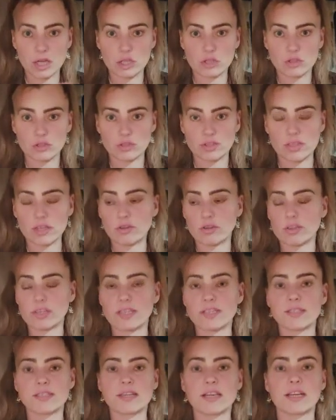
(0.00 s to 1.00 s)
Ale to tylko
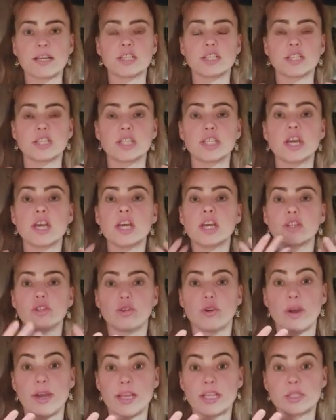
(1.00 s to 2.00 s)
jest taka rzecz
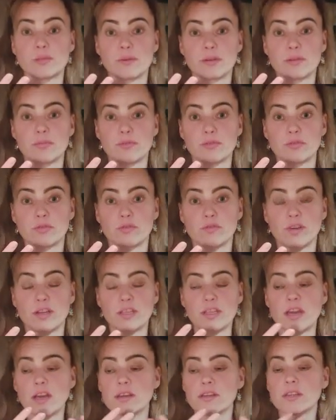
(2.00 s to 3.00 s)
do
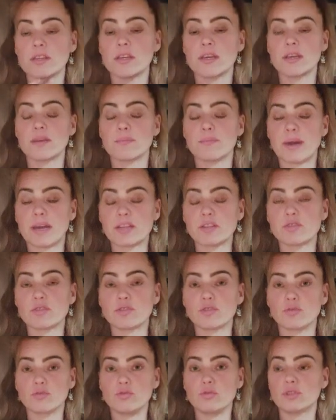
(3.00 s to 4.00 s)
eksperymentowania.
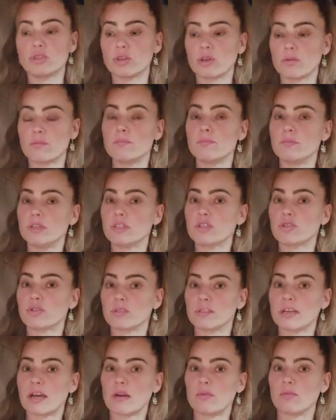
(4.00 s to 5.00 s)
Bardzo dużo mi
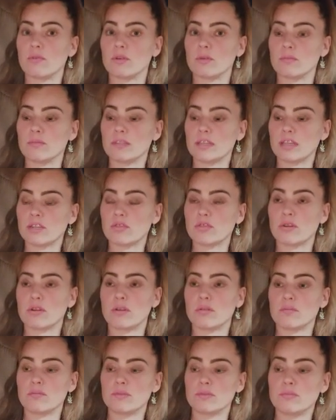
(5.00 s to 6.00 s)
to dało. Ja
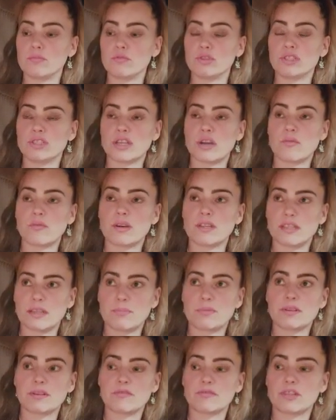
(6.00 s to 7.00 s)
to bym musiała
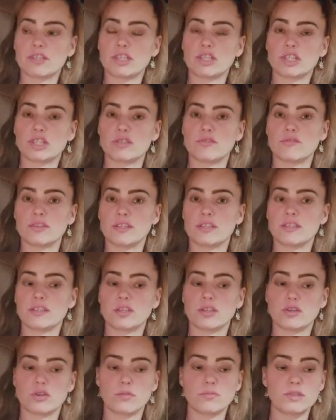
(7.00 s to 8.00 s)
naprawdę jeszcze
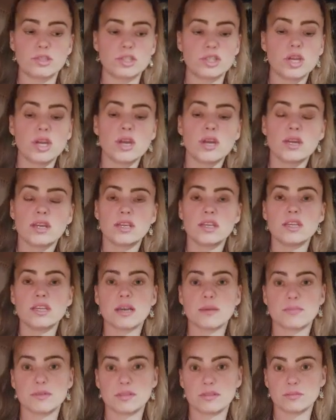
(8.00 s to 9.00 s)
więcej robić i
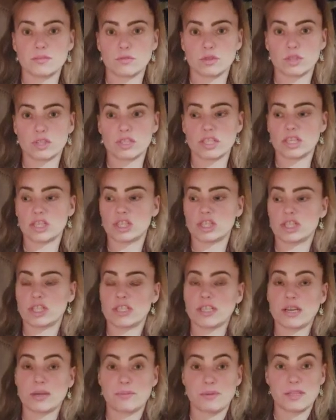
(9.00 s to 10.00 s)
ja będę może
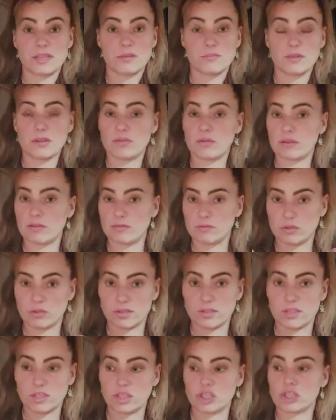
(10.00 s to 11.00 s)
jeszcze, jak będę miała
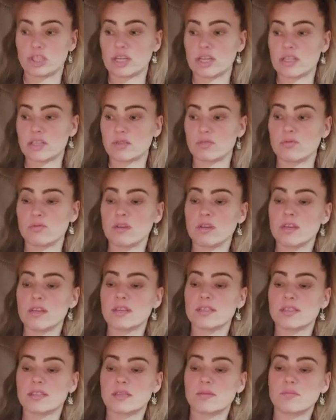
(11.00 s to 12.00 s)
dosyć czasu,
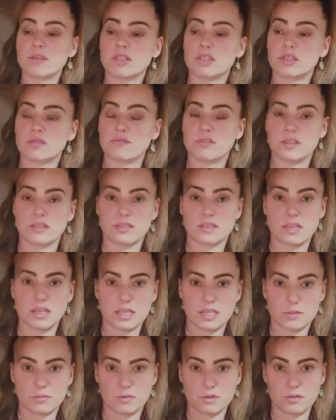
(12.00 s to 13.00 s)
z tym jeszcze więcej
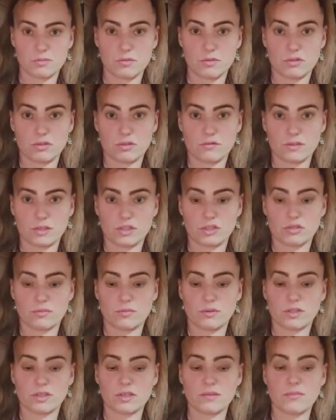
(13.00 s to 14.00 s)
eksperymentować. To
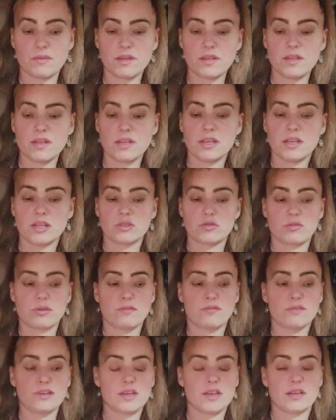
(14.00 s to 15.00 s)
potem
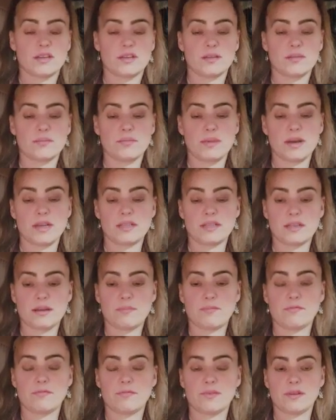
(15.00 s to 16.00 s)
człowiek ma
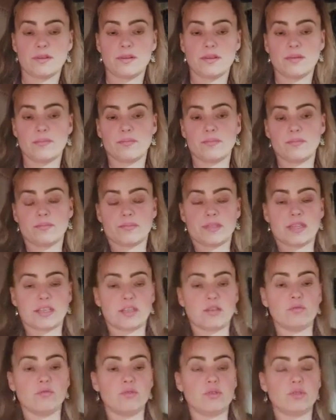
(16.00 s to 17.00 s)
tam um,
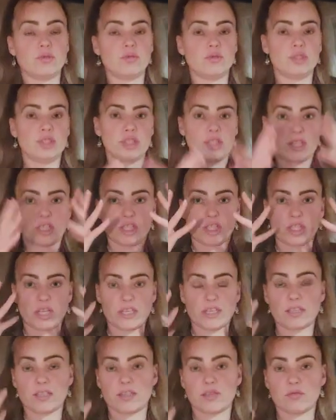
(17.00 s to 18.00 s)
takie uczucie,
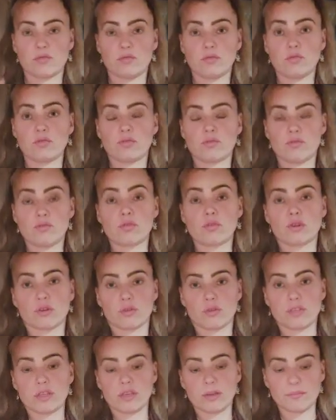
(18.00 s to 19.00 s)
że jest uch
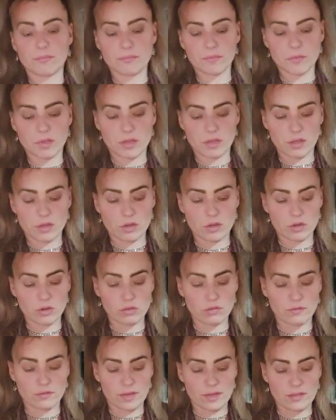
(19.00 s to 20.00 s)
uchronie, e,
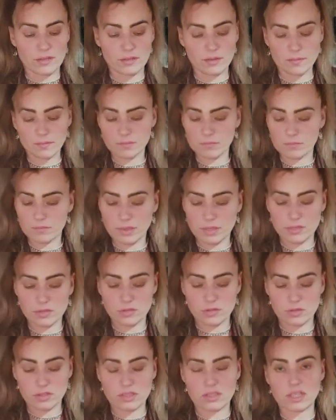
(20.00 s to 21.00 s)

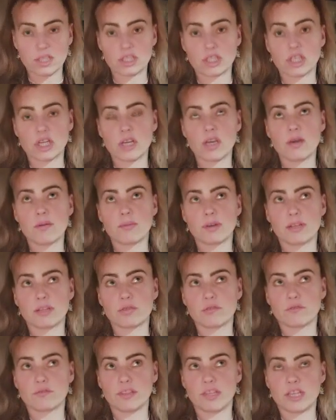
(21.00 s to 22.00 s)
bardzo i też
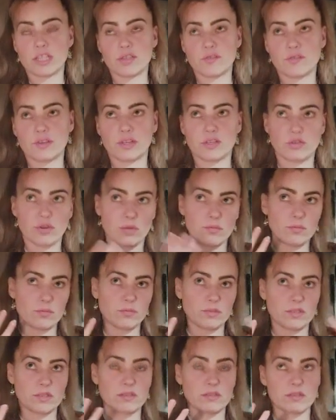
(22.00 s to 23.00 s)
bardzo w
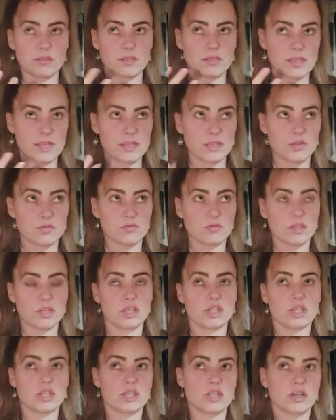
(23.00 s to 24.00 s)
nieświadomym sensu
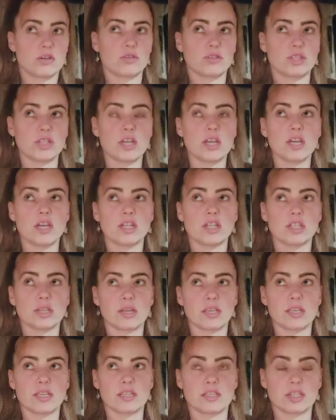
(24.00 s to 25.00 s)
też jakoś,
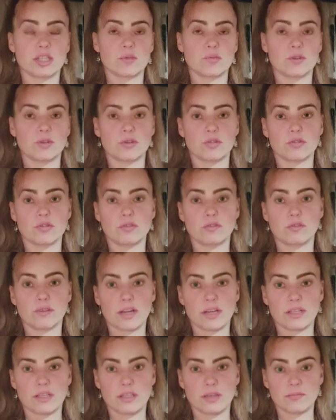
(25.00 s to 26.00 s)
że jesteśmy
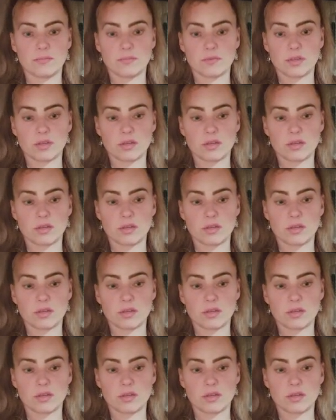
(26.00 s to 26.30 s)
chroniowani.